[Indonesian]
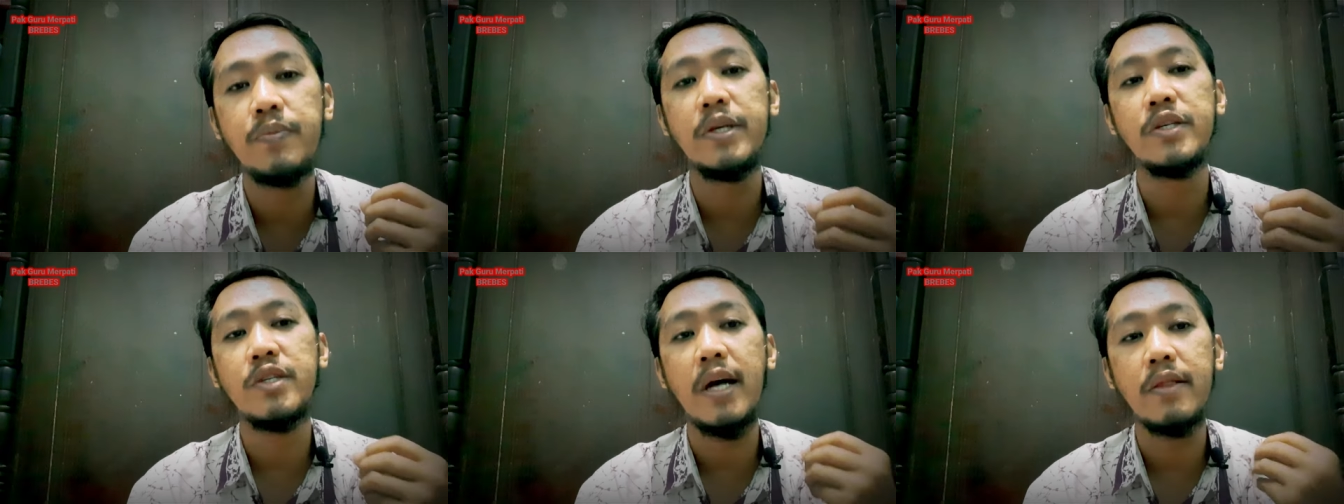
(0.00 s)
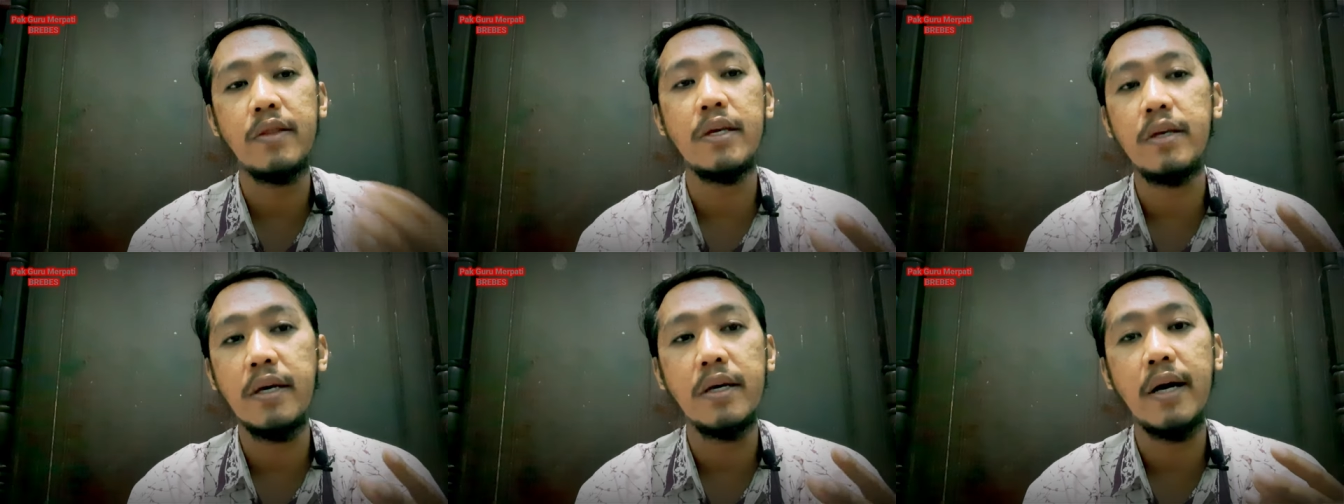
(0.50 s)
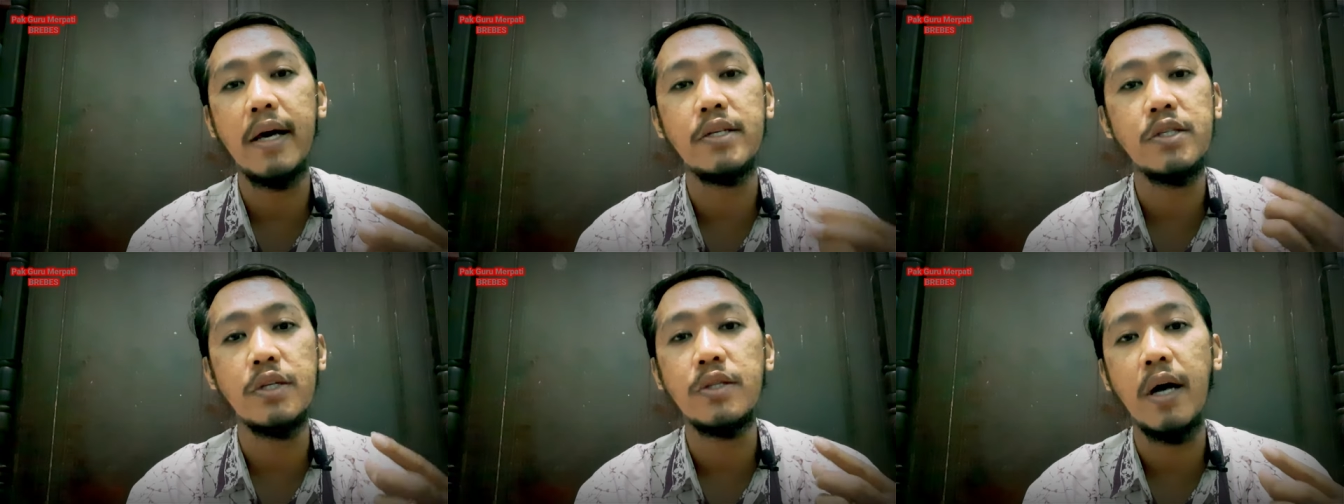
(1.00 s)
bisa tinggi
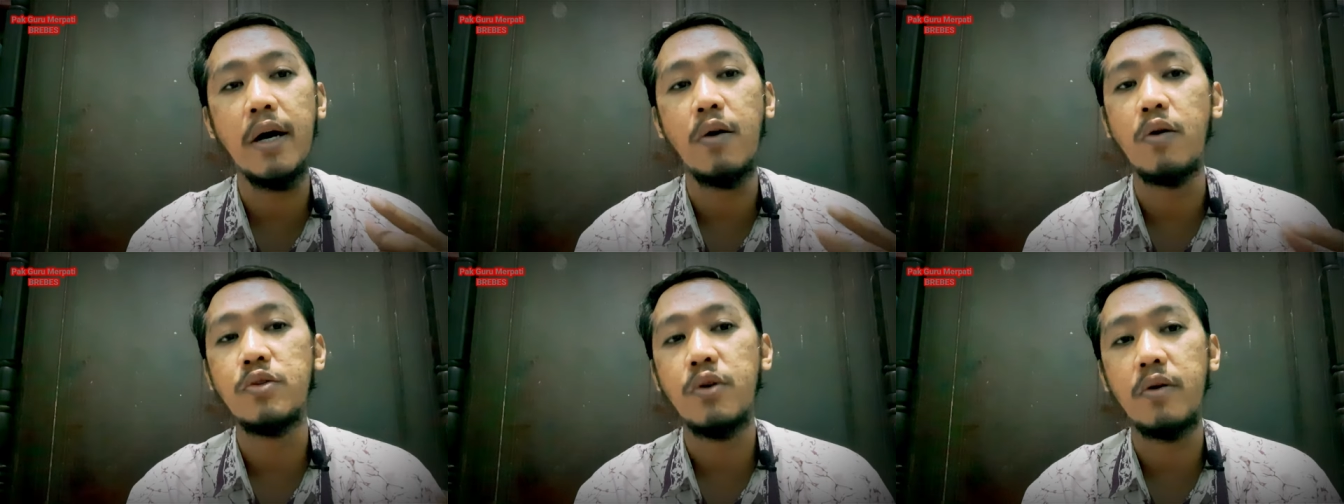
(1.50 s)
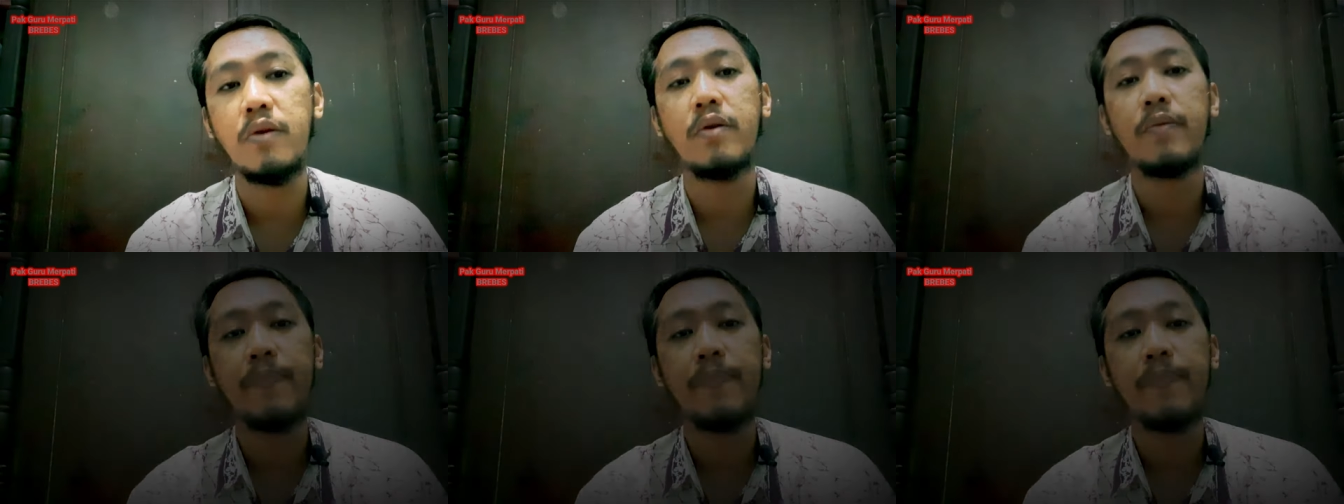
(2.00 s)
guys tidak glosor